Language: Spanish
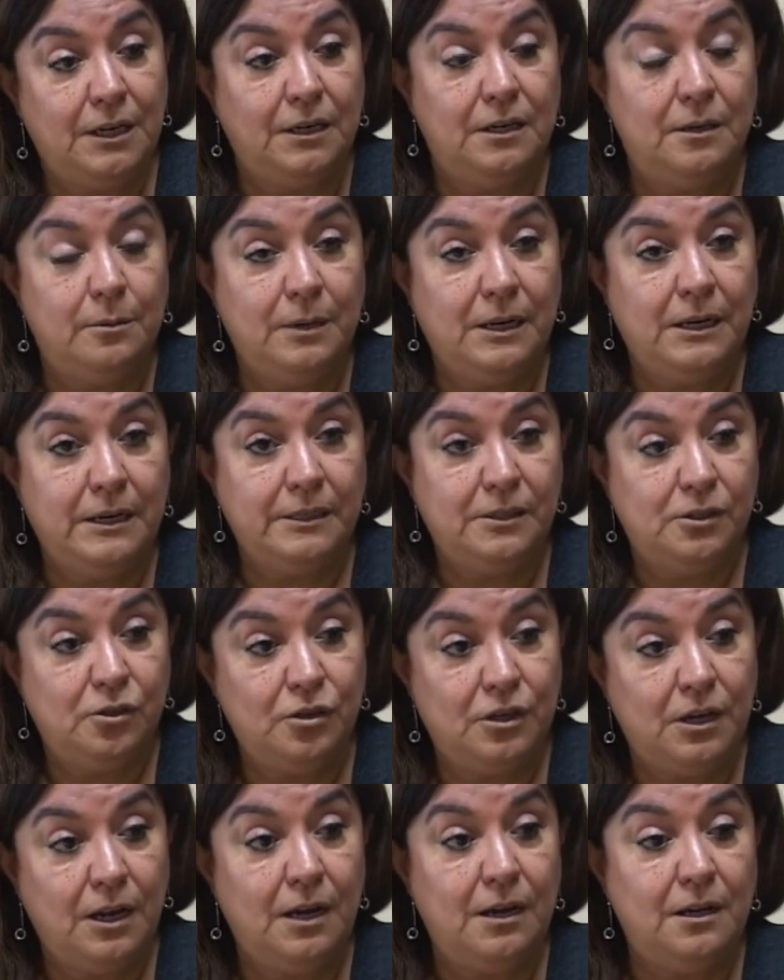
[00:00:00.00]
a nivel
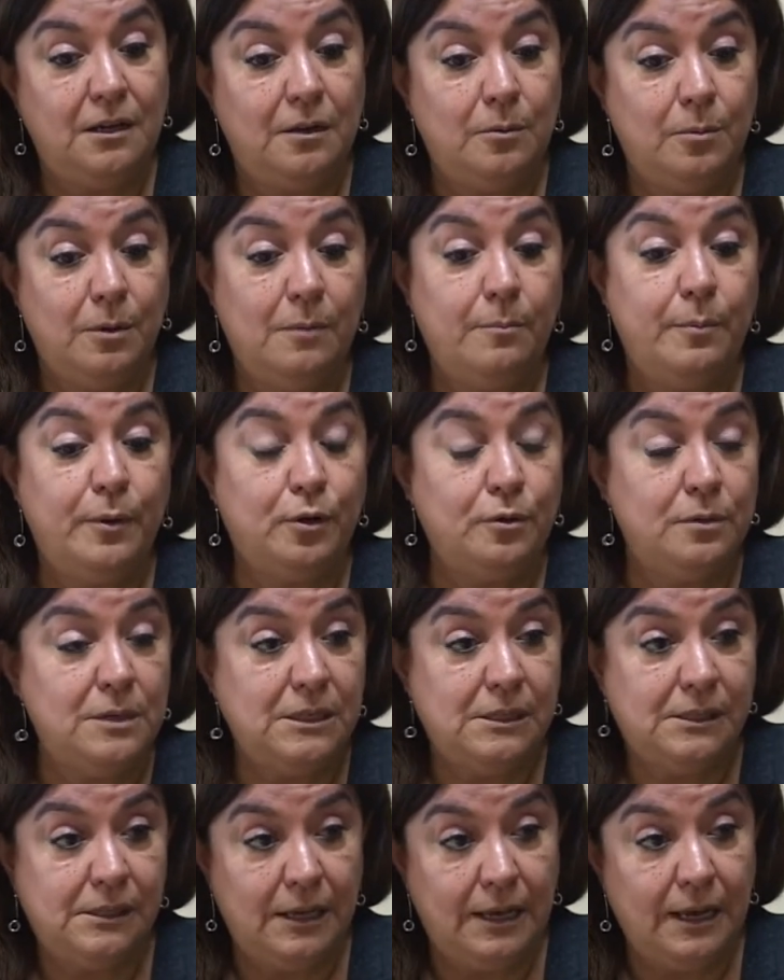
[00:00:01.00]
nacional y nivel
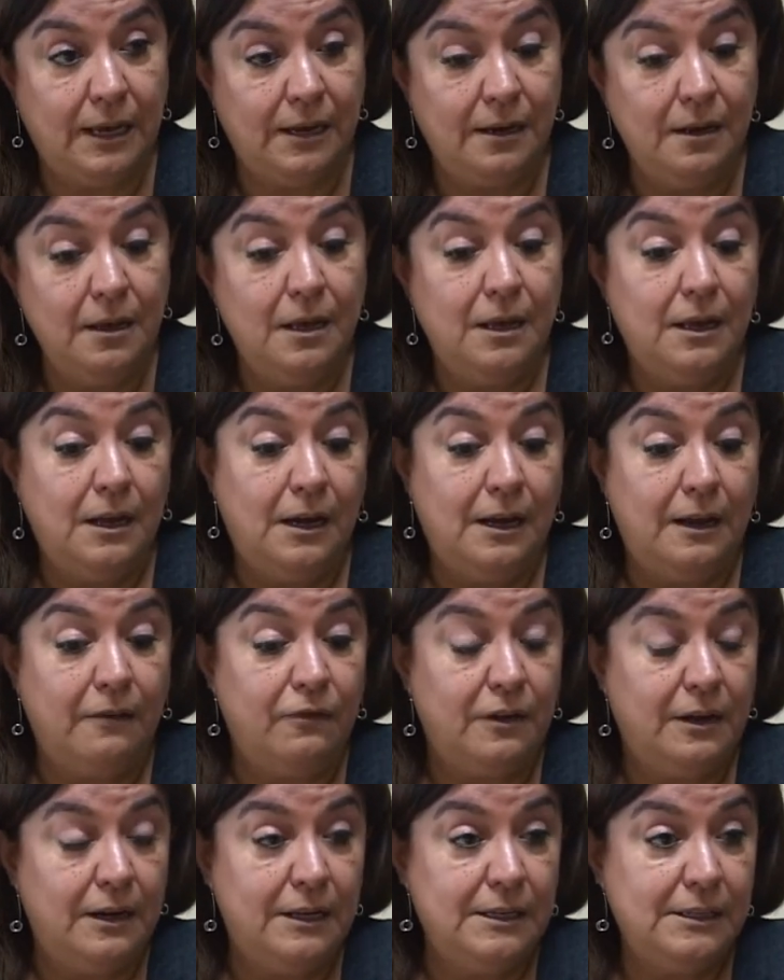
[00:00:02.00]
provincial las
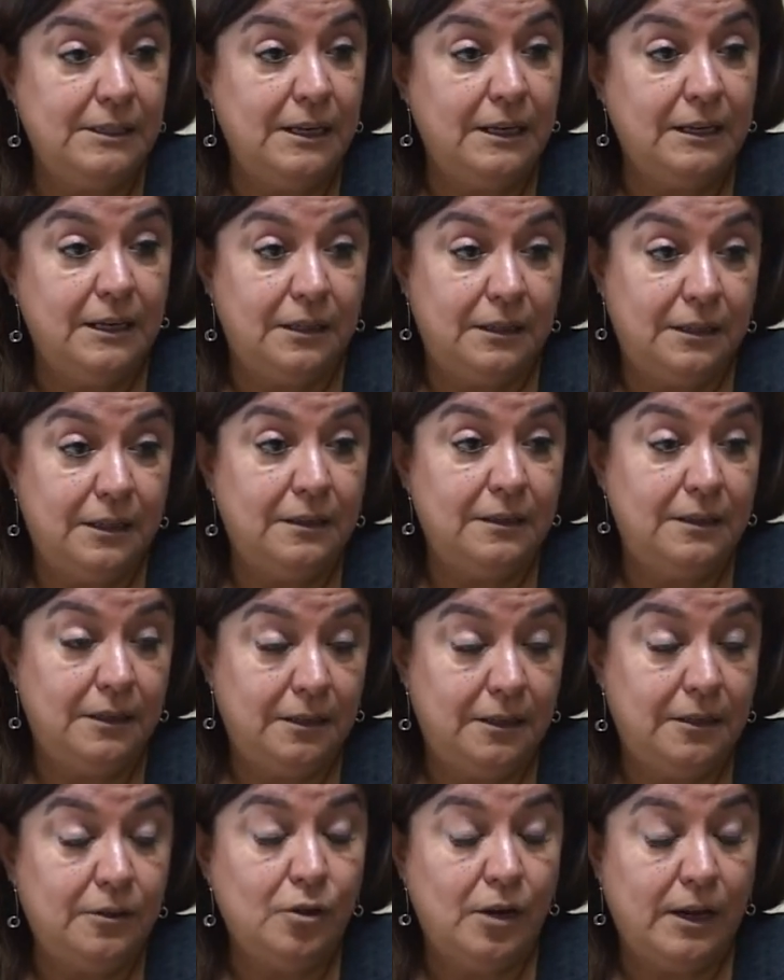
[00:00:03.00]
falencias que están
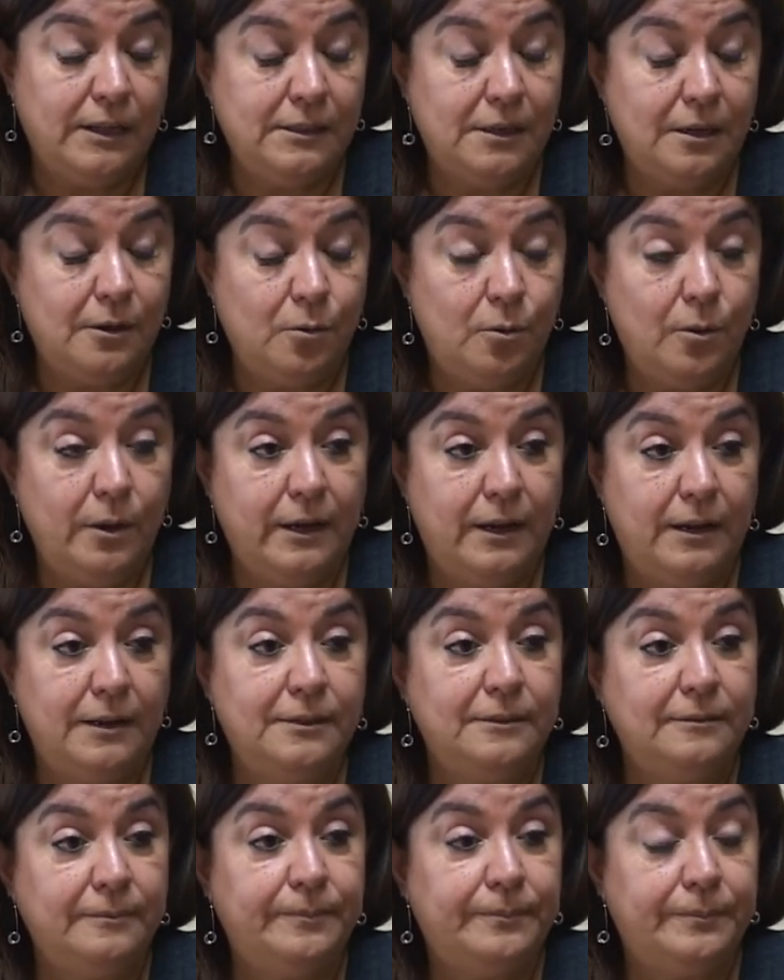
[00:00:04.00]
teniendo las escuelas.